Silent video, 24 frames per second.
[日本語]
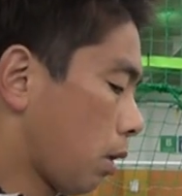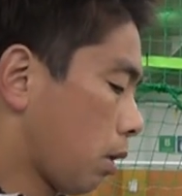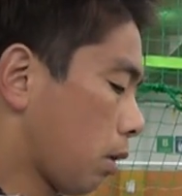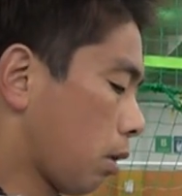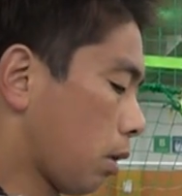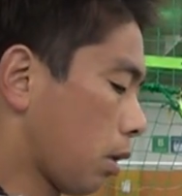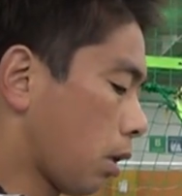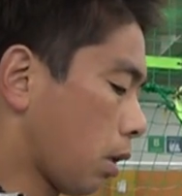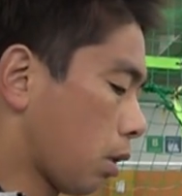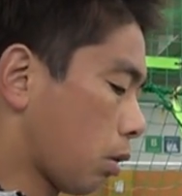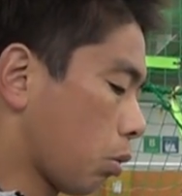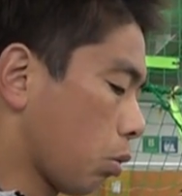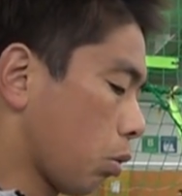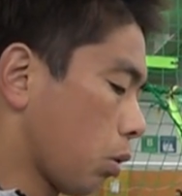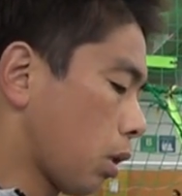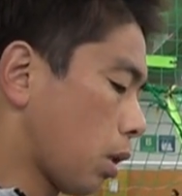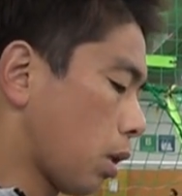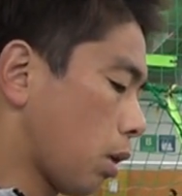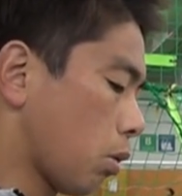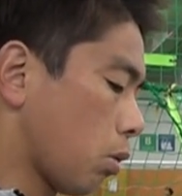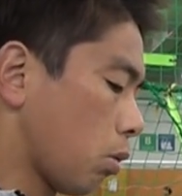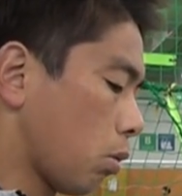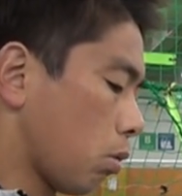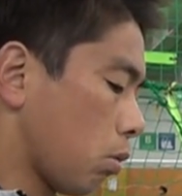だからそういっ
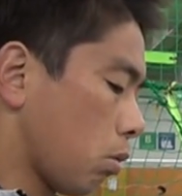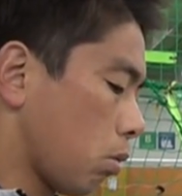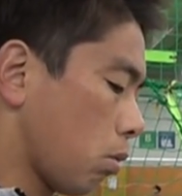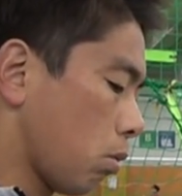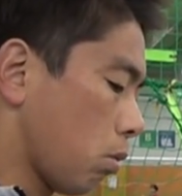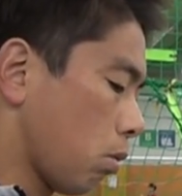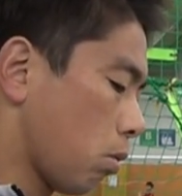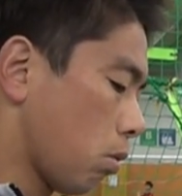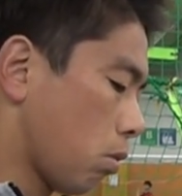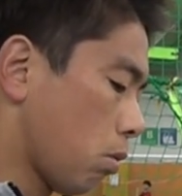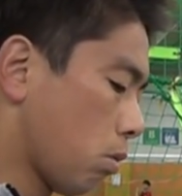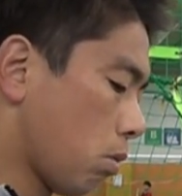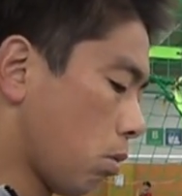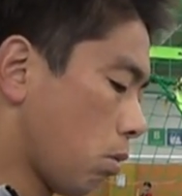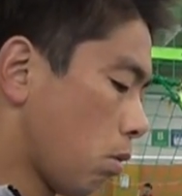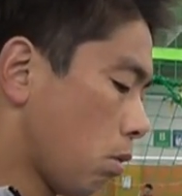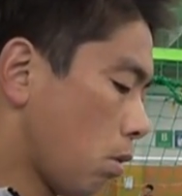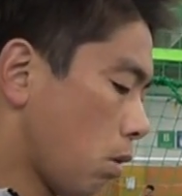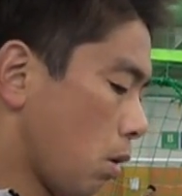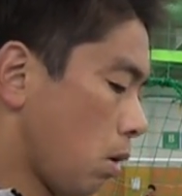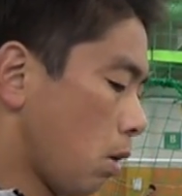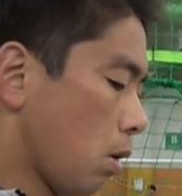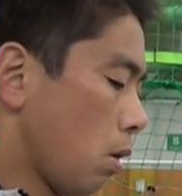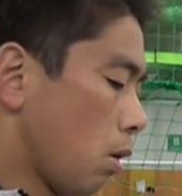たのをこ
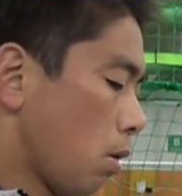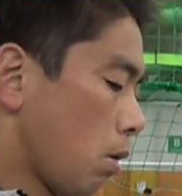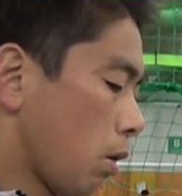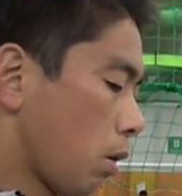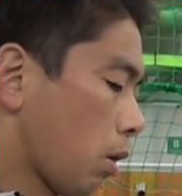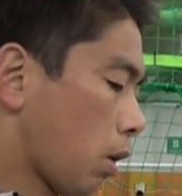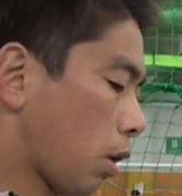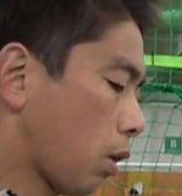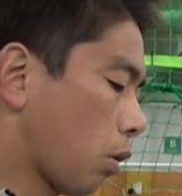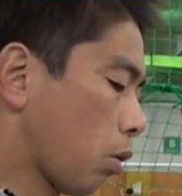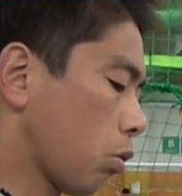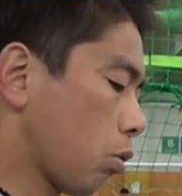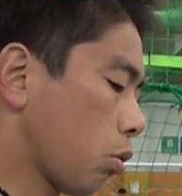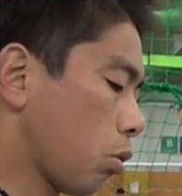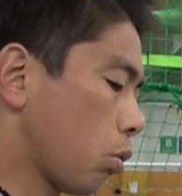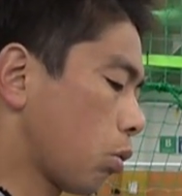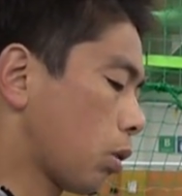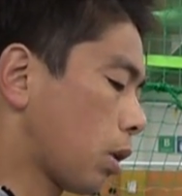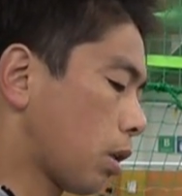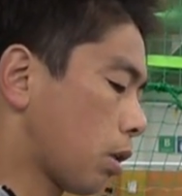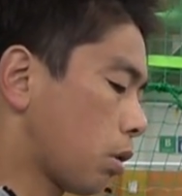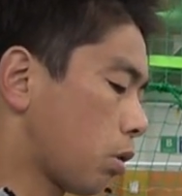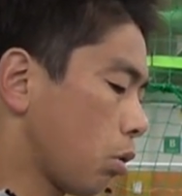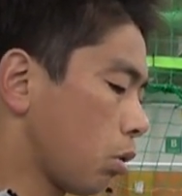う結局上
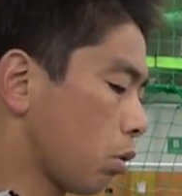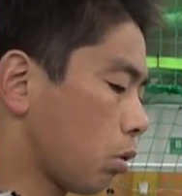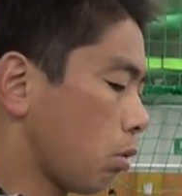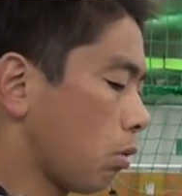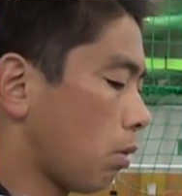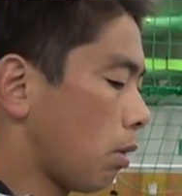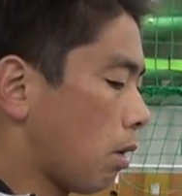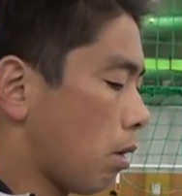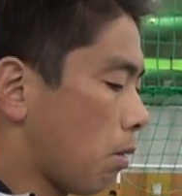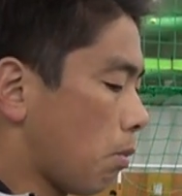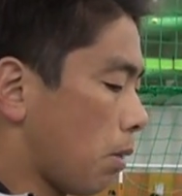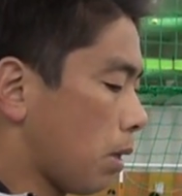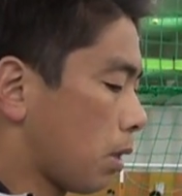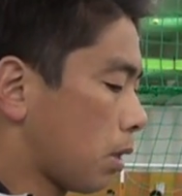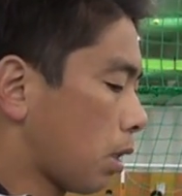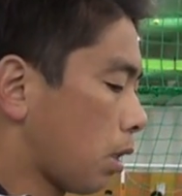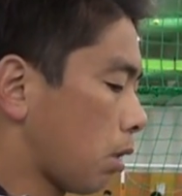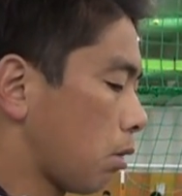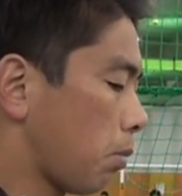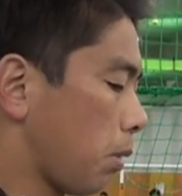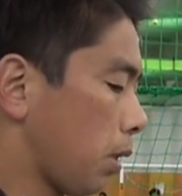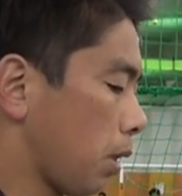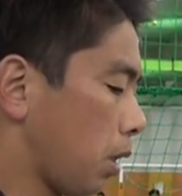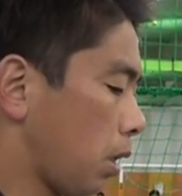達する人はまあ去
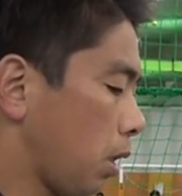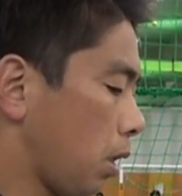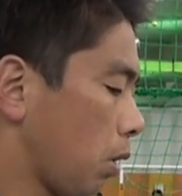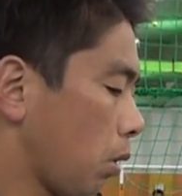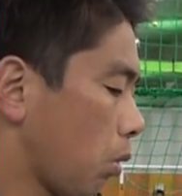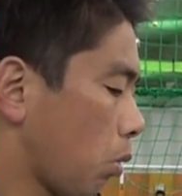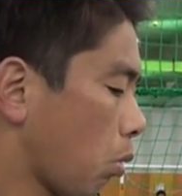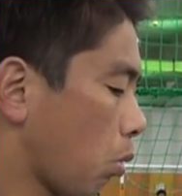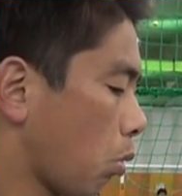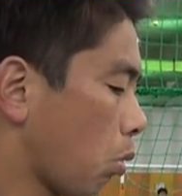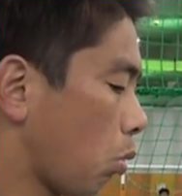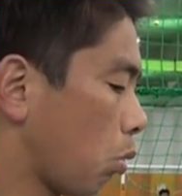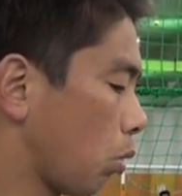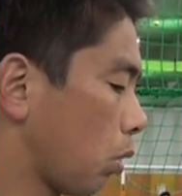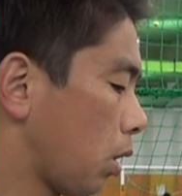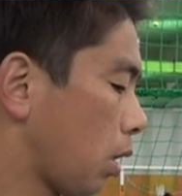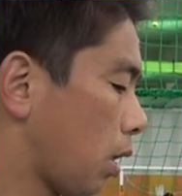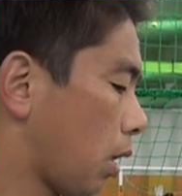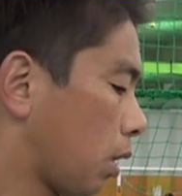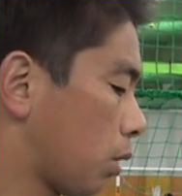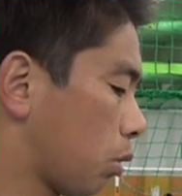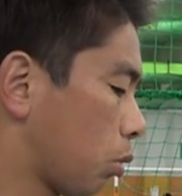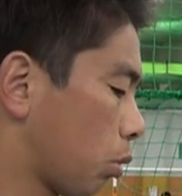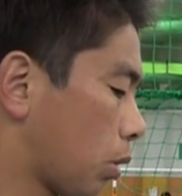るべき方法で
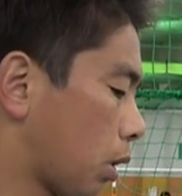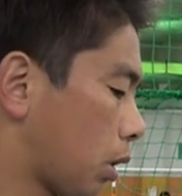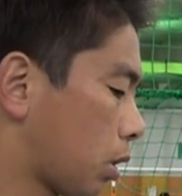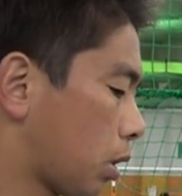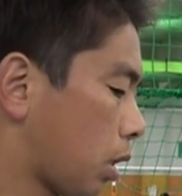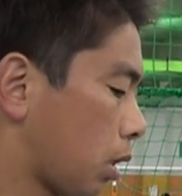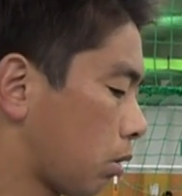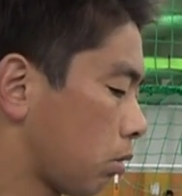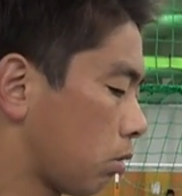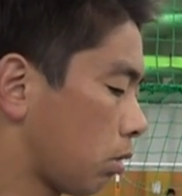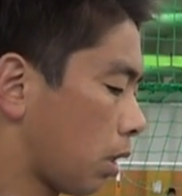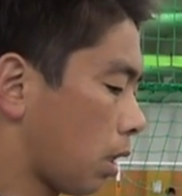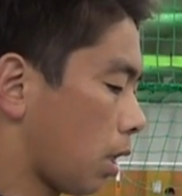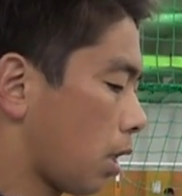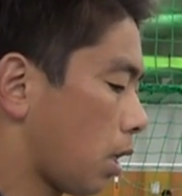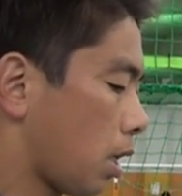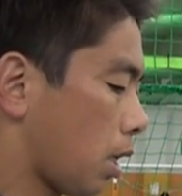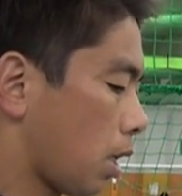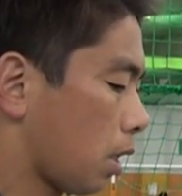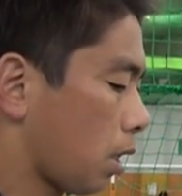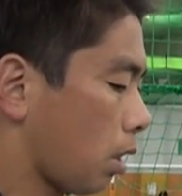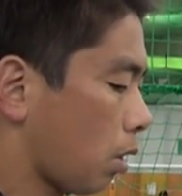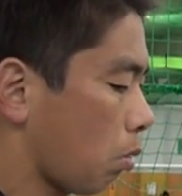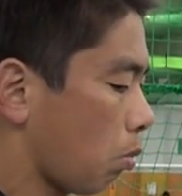は上達していくんだ
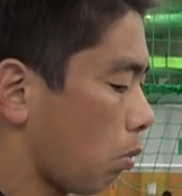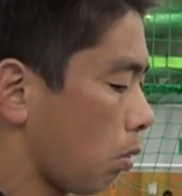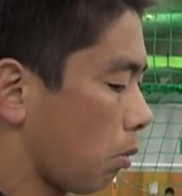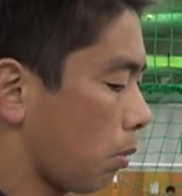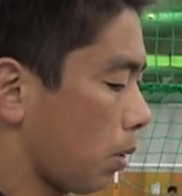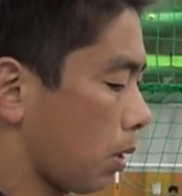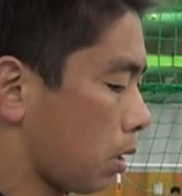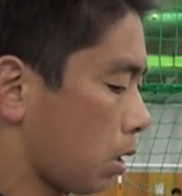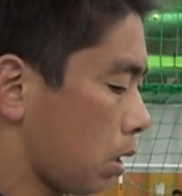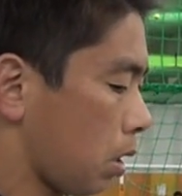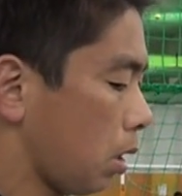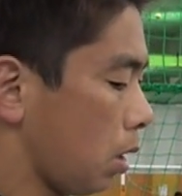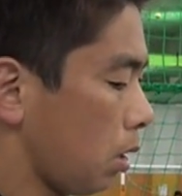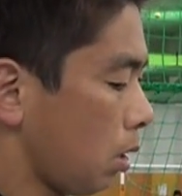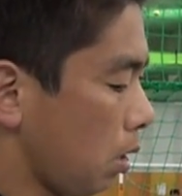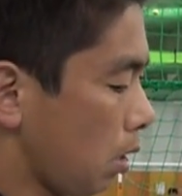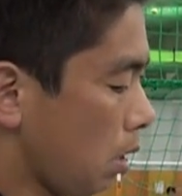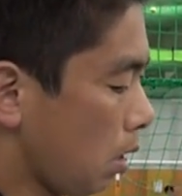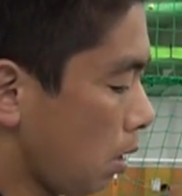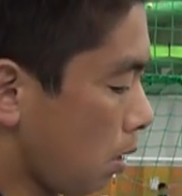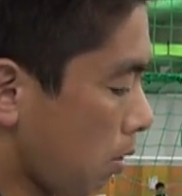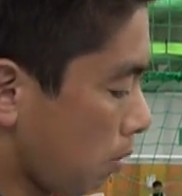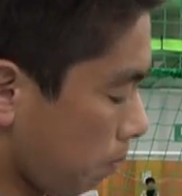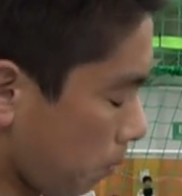なって思いますし
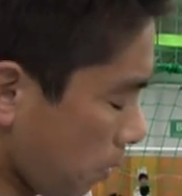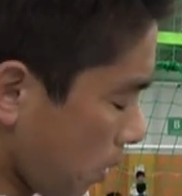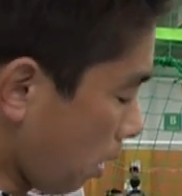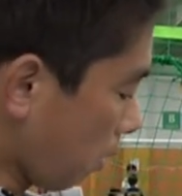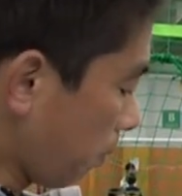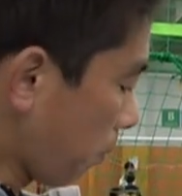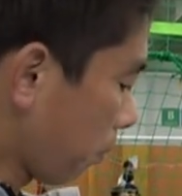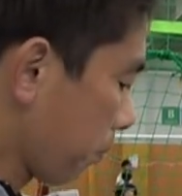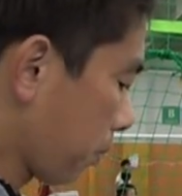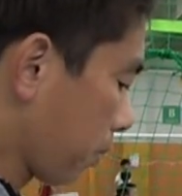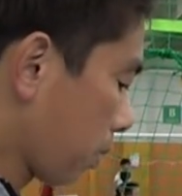ね